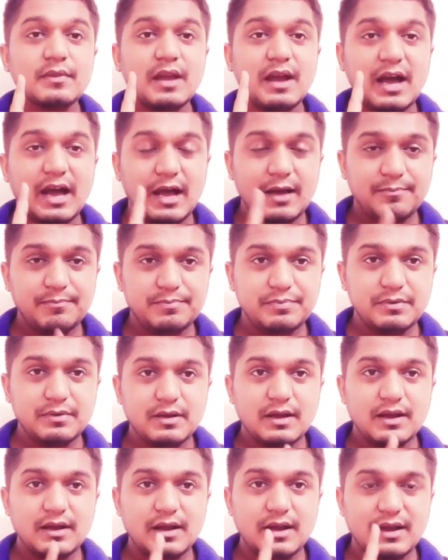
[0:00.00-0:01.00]
आप
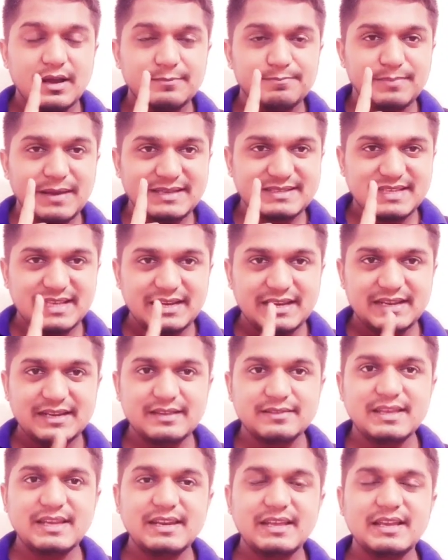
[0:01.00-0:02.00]
अगर पैसे
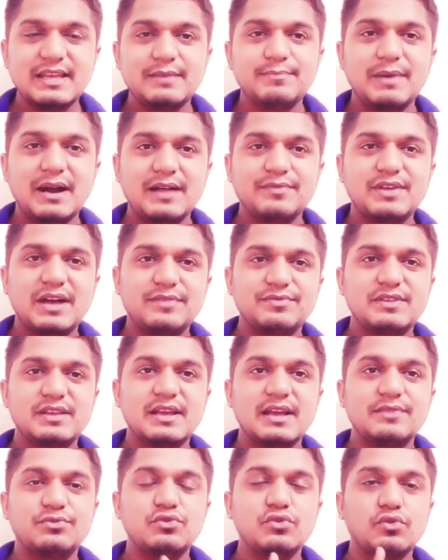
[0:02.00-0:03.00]
लेने देने की बात आती
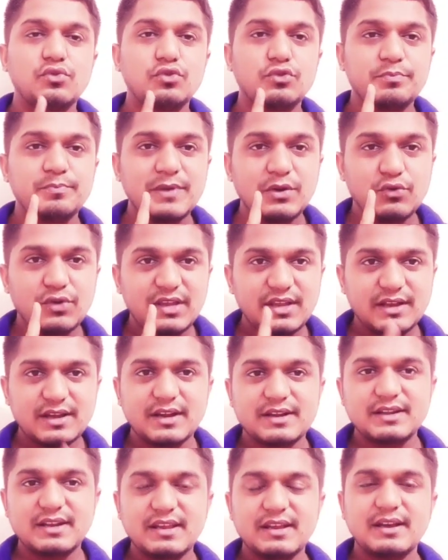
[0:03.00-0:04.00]
है तो ग्रुप में कोई
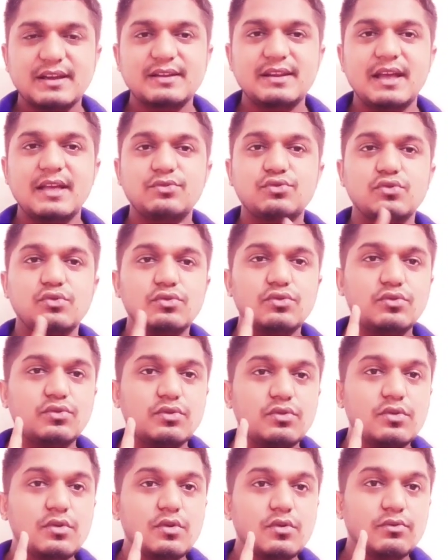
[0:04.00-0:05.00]
इकट्ठे कर रहा है तो
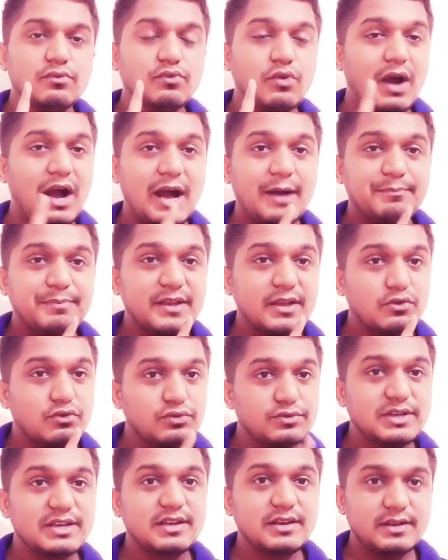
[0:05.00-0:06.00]
वो आपकी
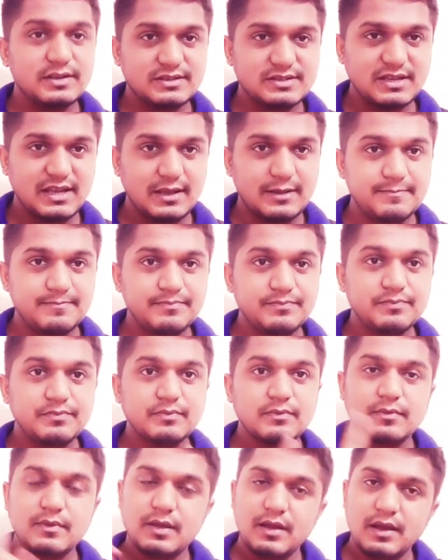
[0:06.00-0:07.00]
खुद की रिस्क है
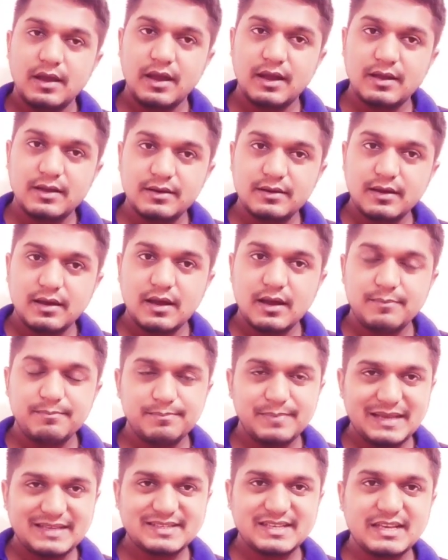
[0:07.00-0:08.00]
अगर
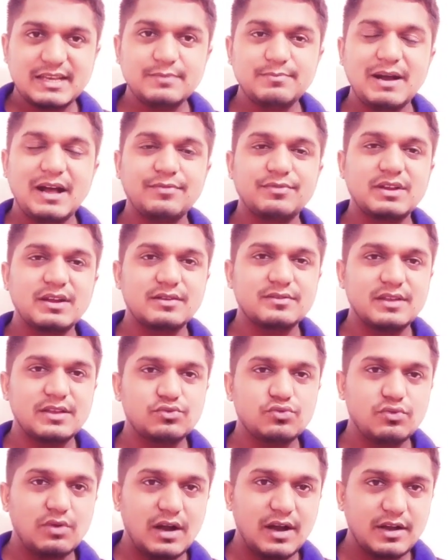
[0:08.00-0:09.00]
हम पैसे की बात करते
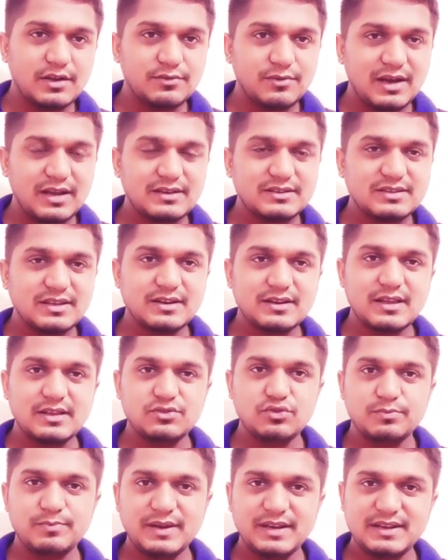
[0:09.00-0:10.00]
हैं तो अग्रवाल सर के
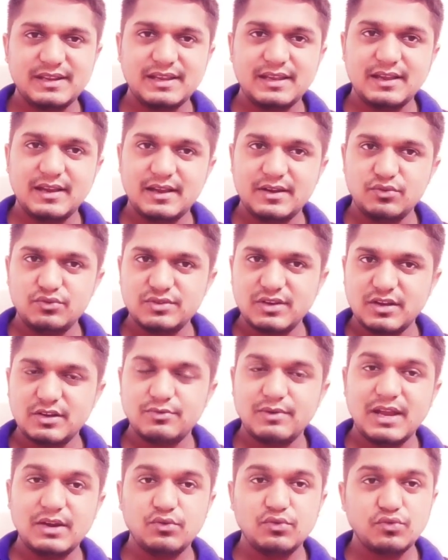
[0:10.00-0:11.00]
जो बेटे हैं अनुज
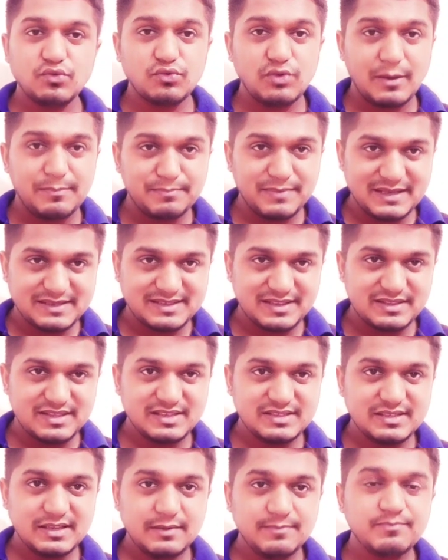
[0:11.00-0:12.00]
अग्रवाल उनको आप पैसे
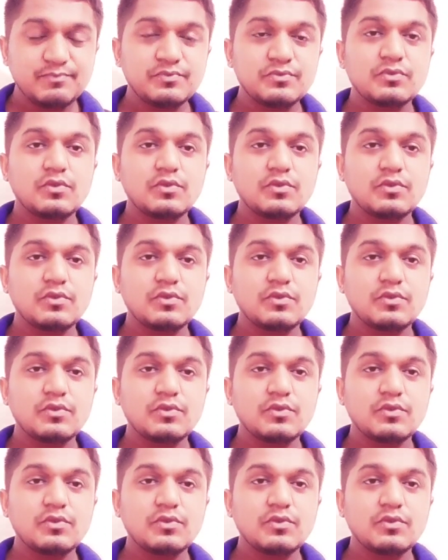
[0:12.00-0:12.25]
दीजिए